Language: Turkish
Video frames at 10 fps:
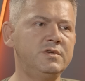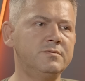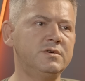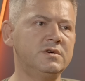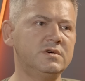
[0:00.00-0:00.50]

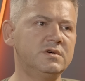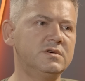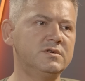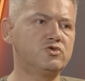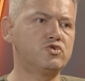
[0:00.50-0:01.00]
gibi
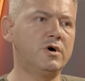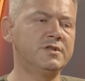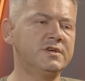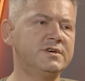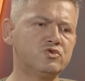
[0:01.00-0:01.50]
şu
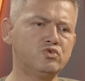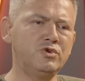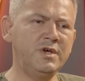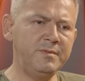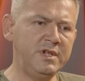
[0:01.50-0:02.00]
anda
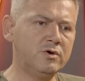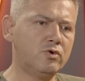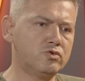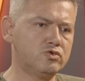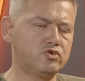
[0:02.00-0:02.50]
Suriye Milli
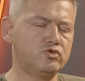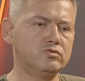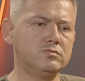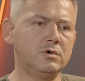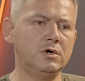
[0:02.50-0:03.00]
Ordusu'nun